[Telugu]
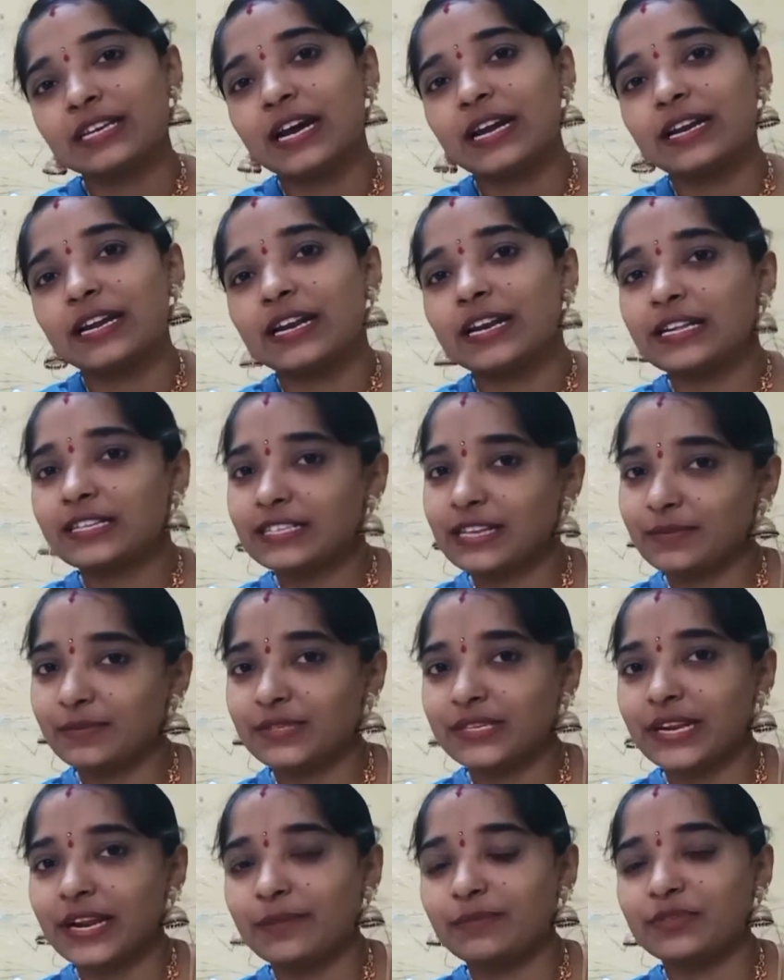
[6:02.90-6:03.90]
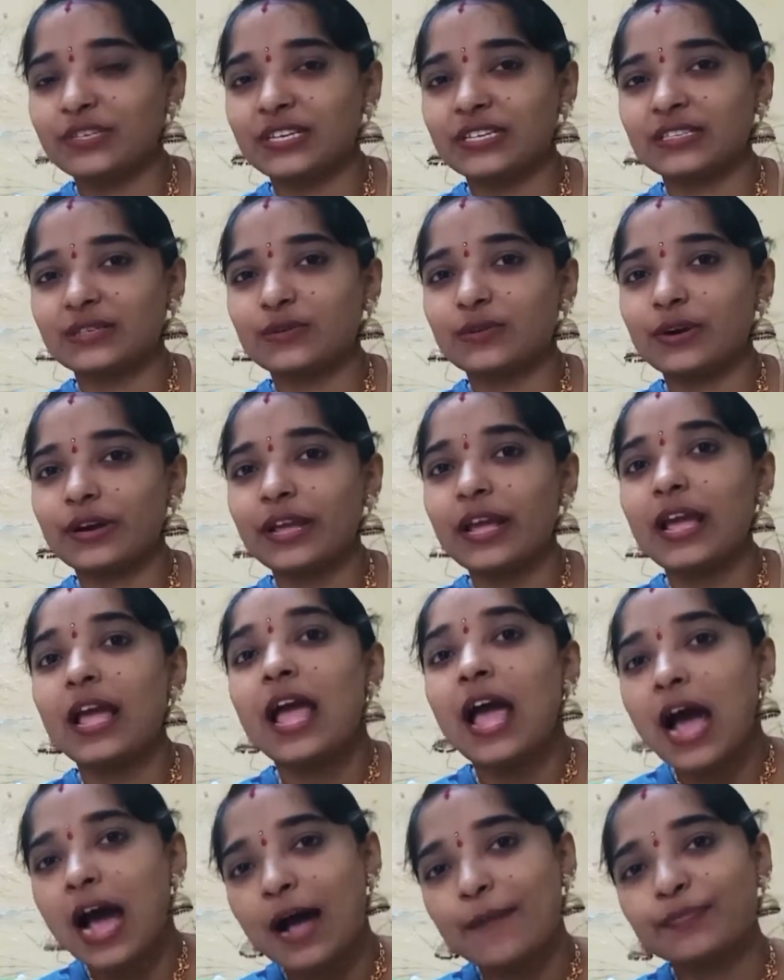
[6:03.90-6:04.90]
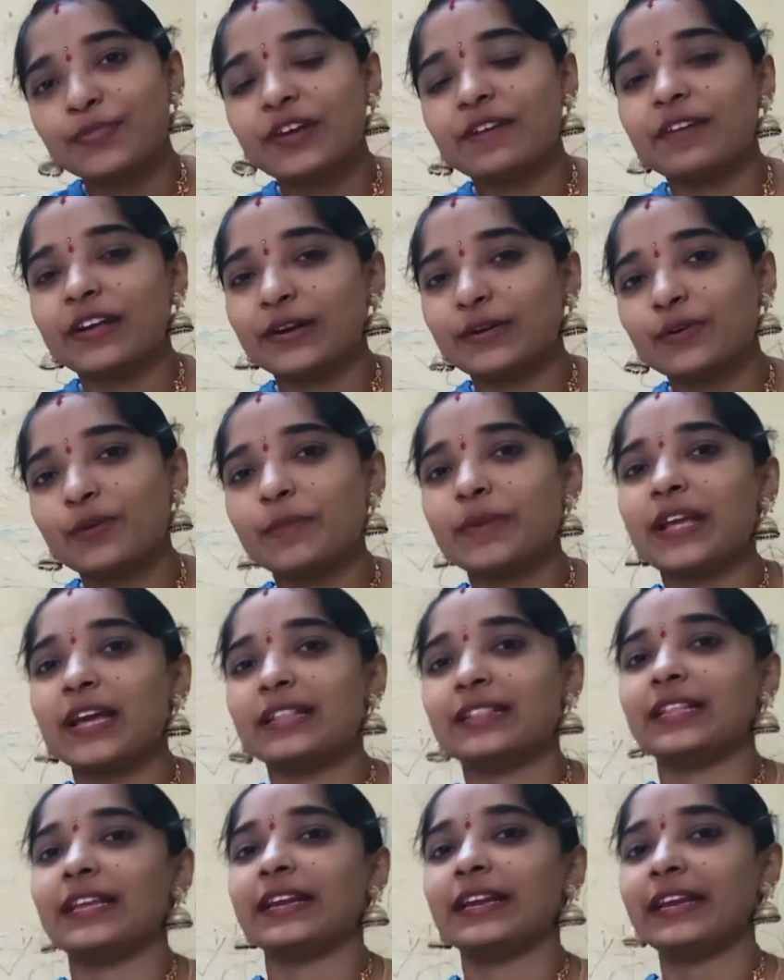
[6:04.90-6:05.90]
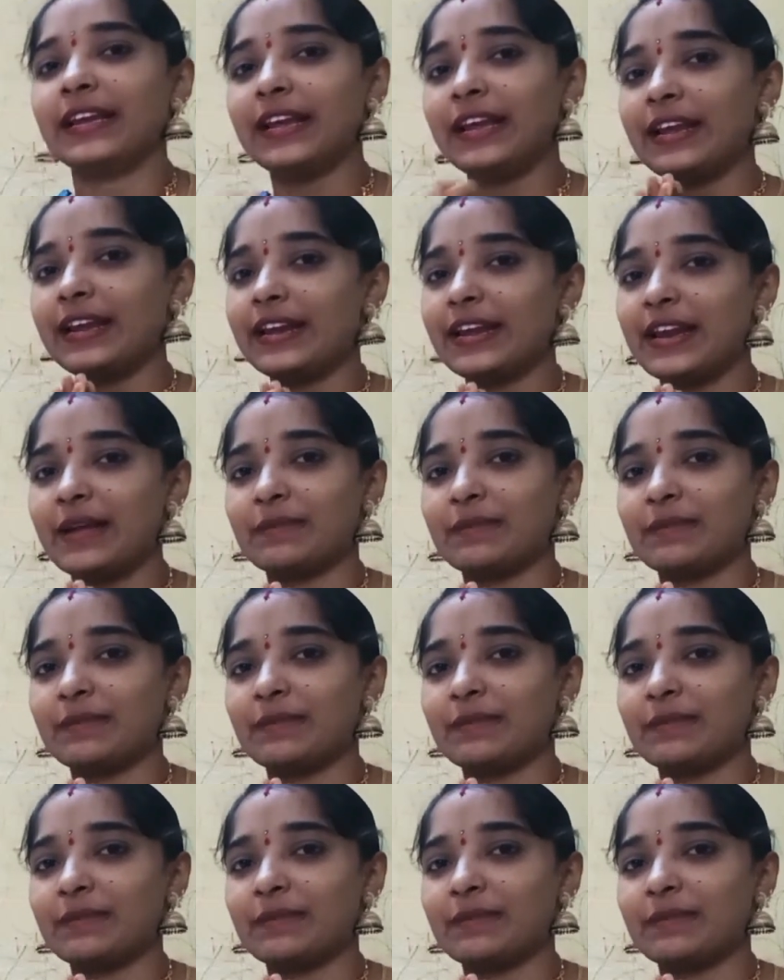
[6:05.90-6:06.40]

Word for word: నా ఛానల్ని సబ్స్క్రైబ్ చేసుకోండి అంతవరకు మీ అందరికీ